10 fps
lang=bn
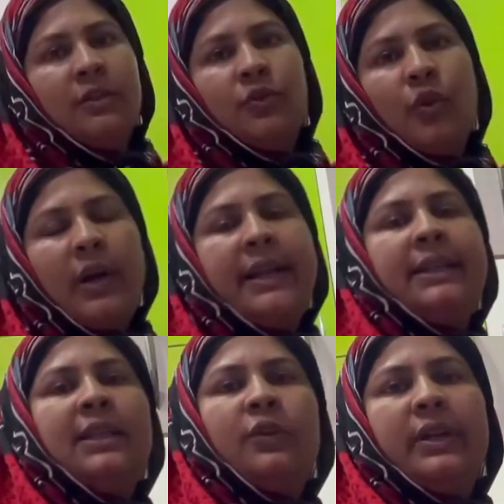তো অনেক
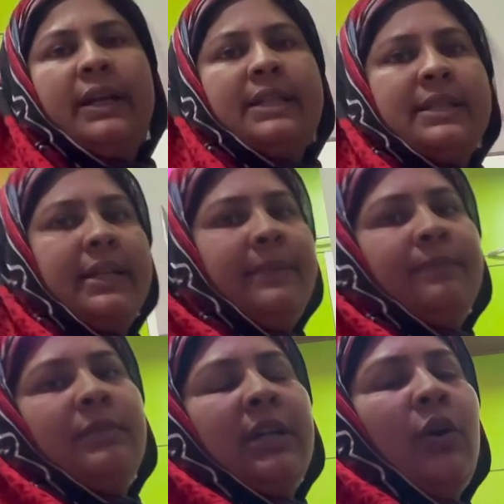দিন হয়ে গেছে
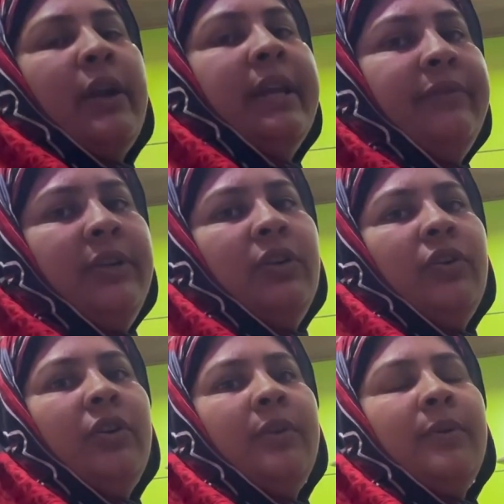মানে অনেক ভিডিও
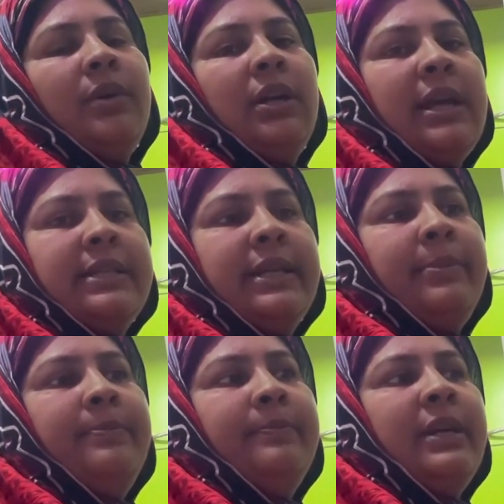আছে
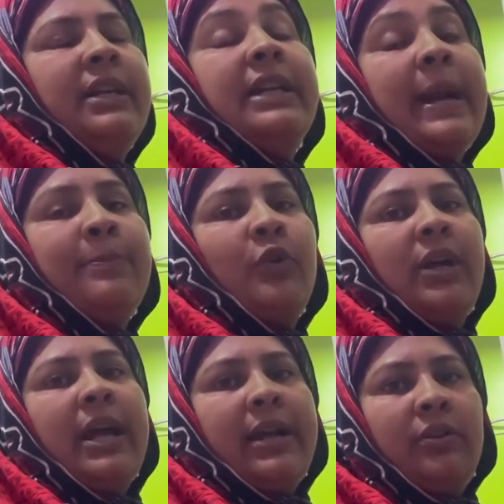মানে ড্রাফট
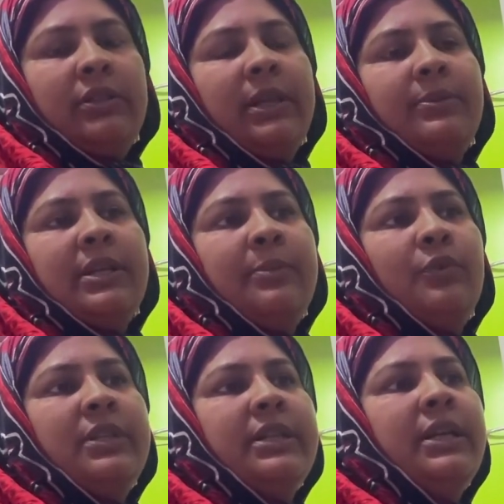করা এক কথায় যেটা
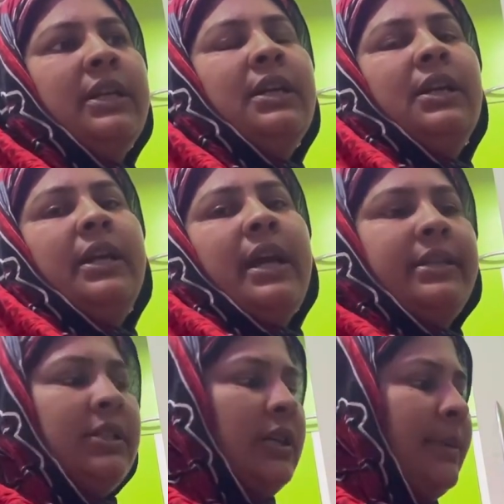বলছি
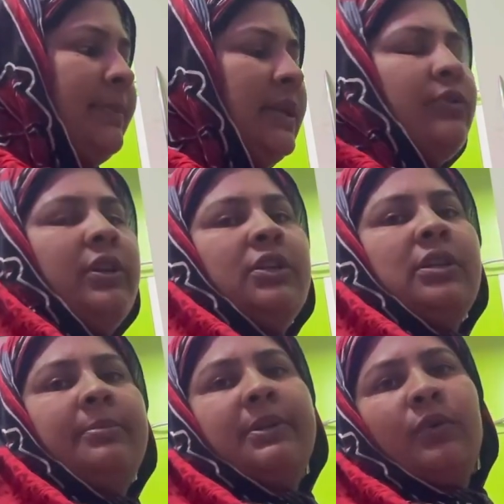এডিট কমপ্লিট করে
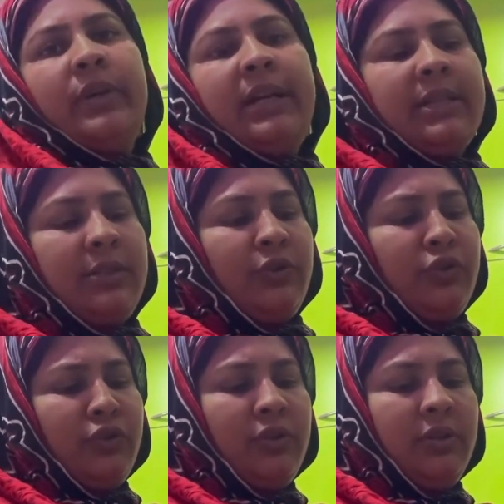সবটা রয়ে গেছে ওই
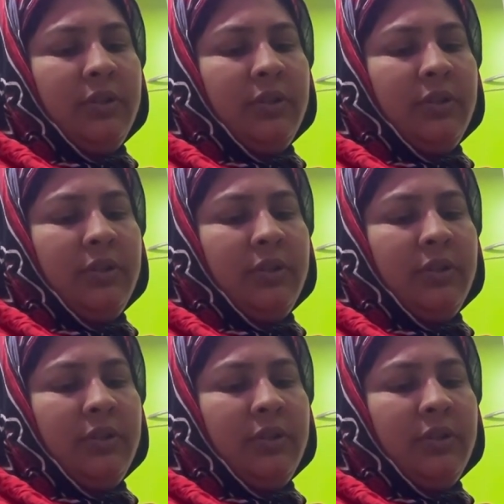জন্য